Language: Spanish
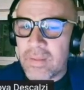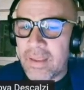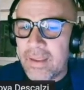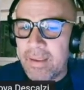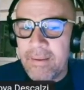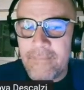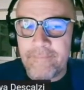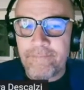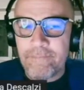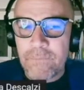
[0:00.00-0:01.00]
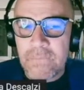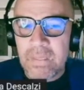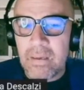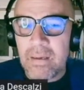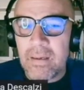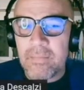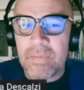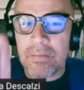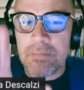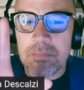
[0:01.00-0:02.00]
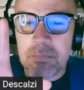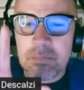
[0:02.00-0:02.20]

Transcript: De... Ah, Se llama